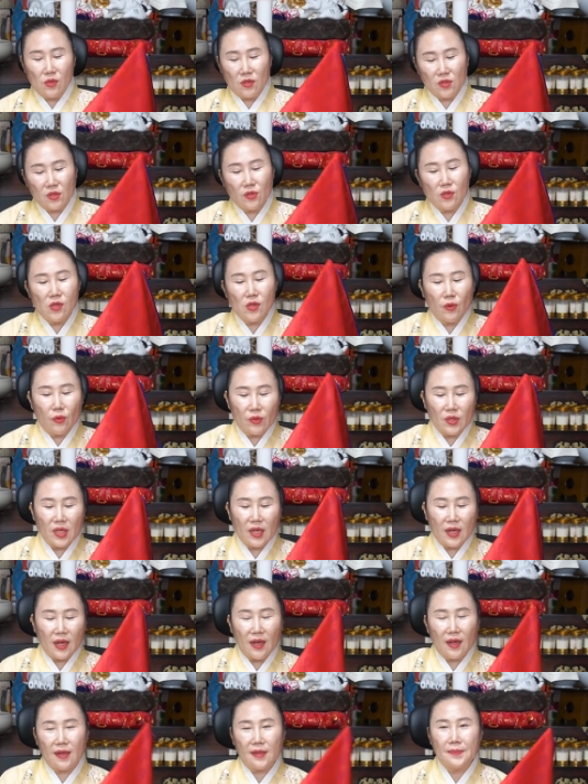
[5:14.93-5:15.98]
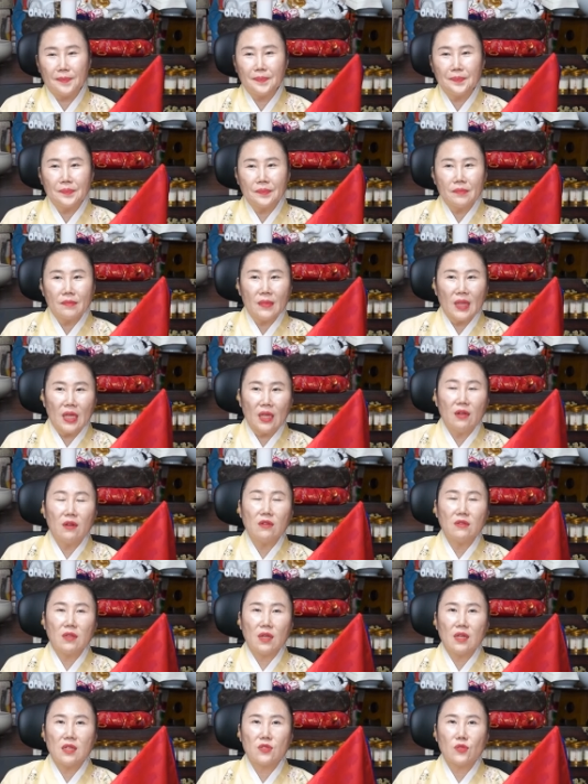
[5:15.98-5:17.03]
들려오니까
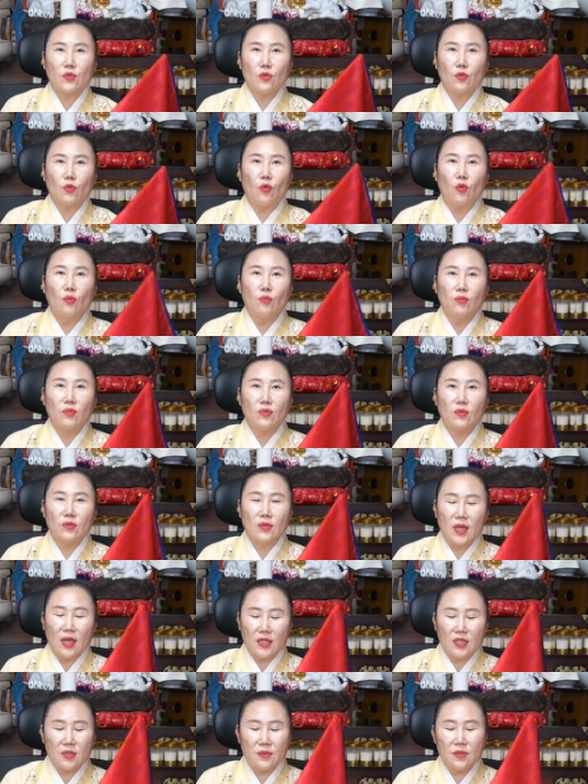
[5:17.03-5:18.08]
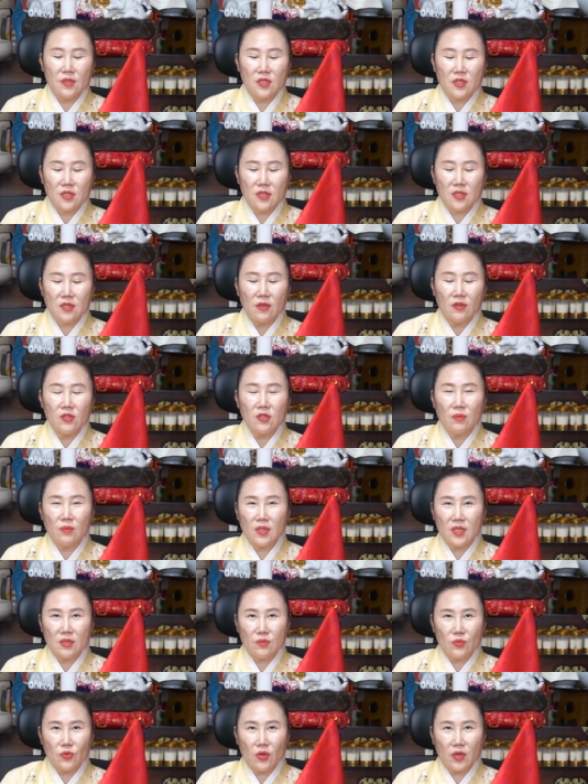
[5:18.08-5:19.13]
이럴 때일수록 공부에 진, 전념을
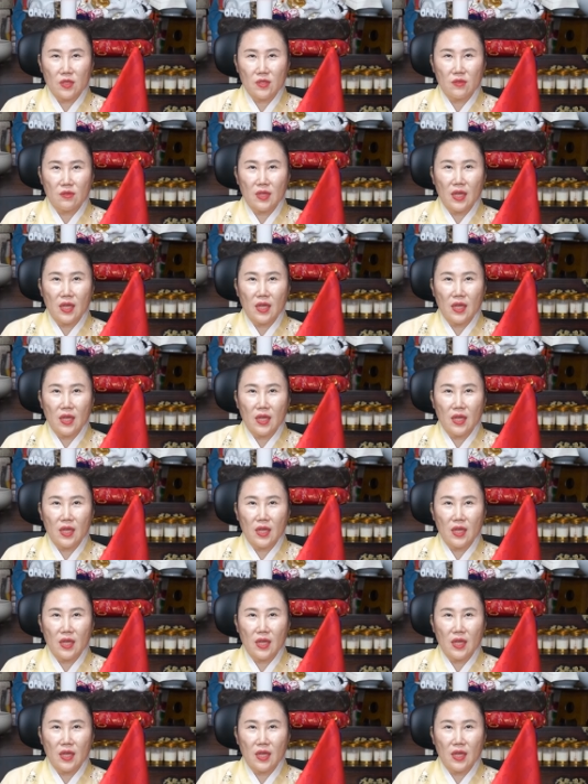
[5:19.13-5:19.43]
했으면 좋겠어.